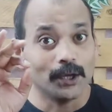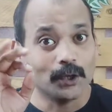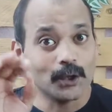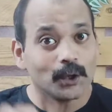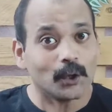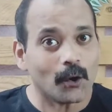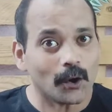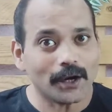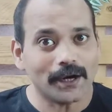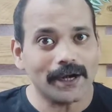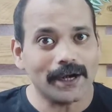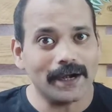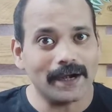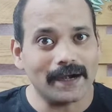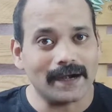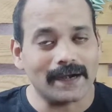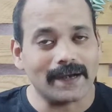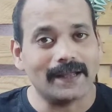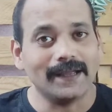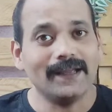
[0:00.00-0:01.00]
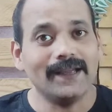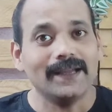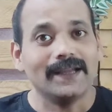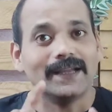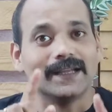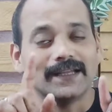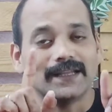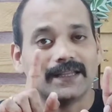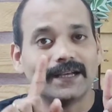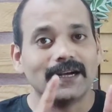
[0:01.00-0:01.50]
ఇంకొకటి ఏంటంటే
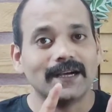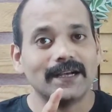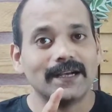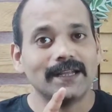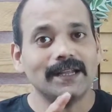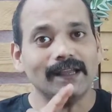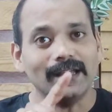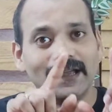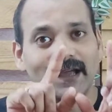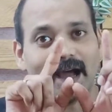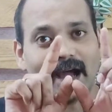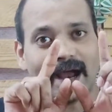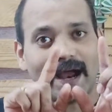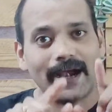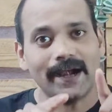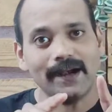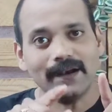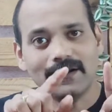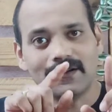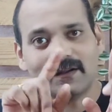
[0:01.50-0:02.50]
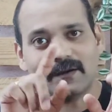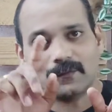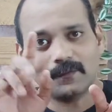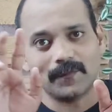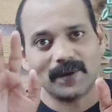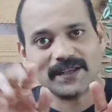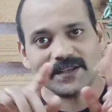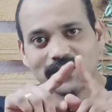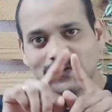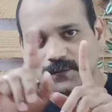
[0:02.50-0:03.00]
థర్టీ అండ్
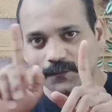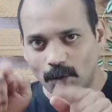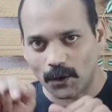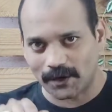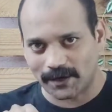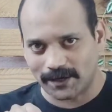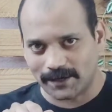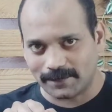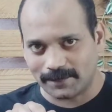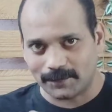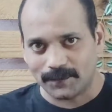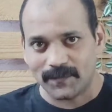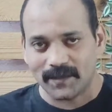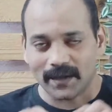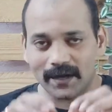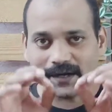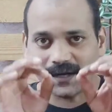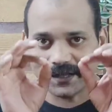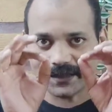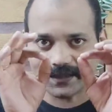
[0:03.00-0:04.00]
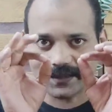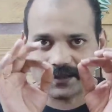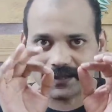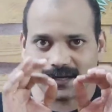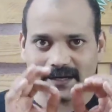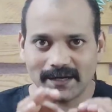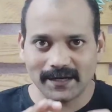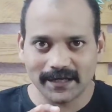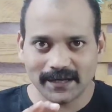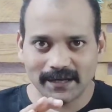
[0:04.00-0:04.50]
ప్లస్ ఫార్టీ అంటే
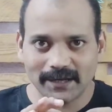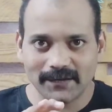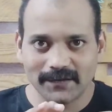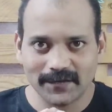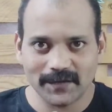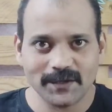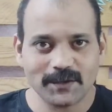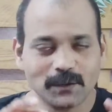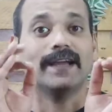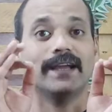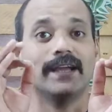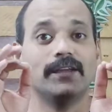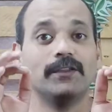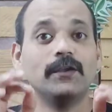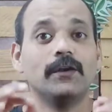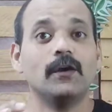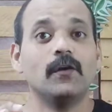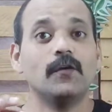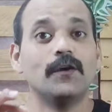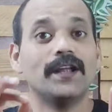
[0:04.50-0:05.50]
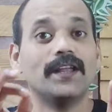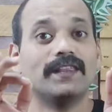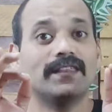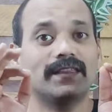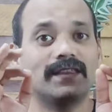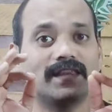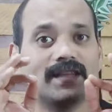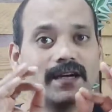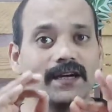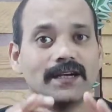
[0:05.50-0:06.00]
థర్టీ ఇస్కీస్ ఇందులో ఉండే
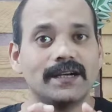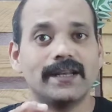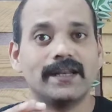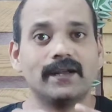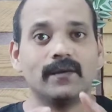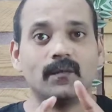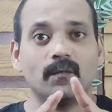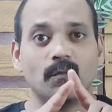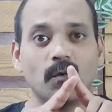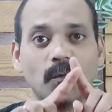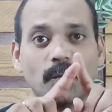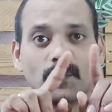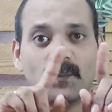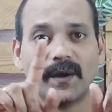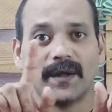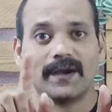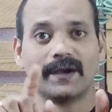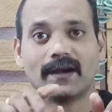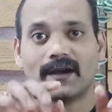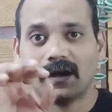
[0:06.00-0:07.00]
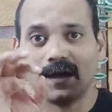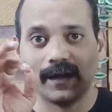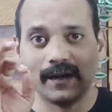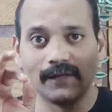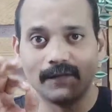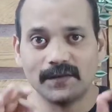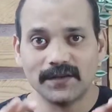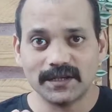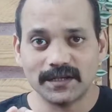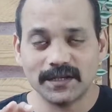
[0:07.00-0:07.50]
థర్టీ ముప్పై రకాల
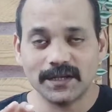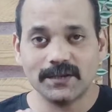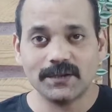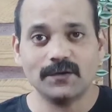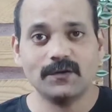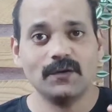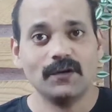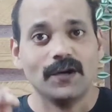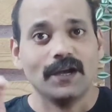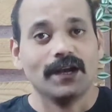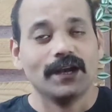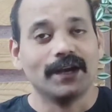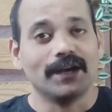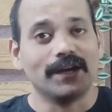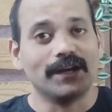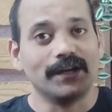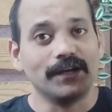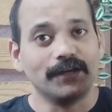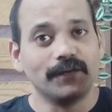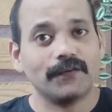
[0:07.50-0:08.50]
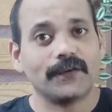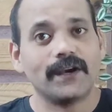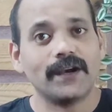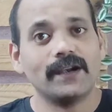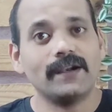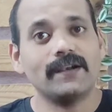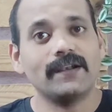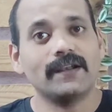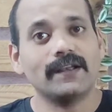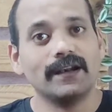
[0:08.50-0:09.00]
విస్కీస్
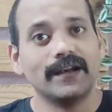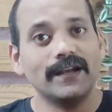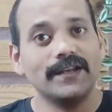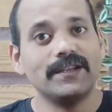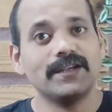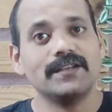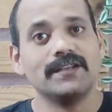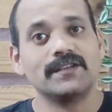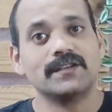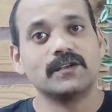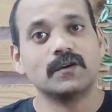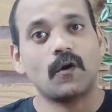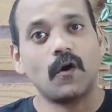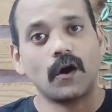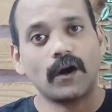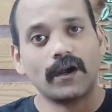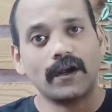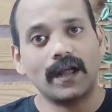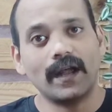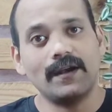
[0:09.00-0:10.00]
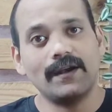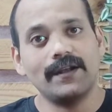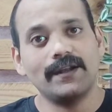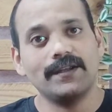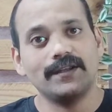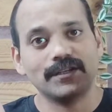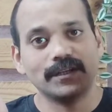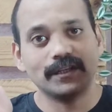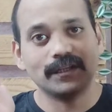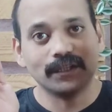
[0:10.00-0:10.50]
డిఫరెంట్ రీజియన్స్ స్కాట్లాండ్
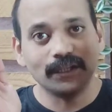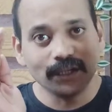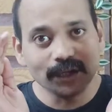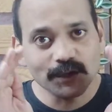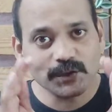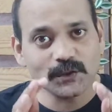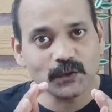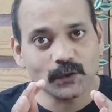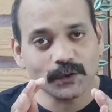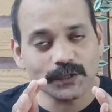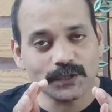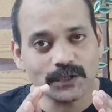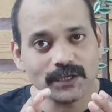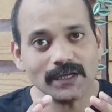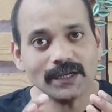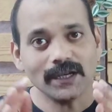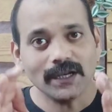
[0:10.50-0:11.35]
నుంచి తీసుకొచ్చి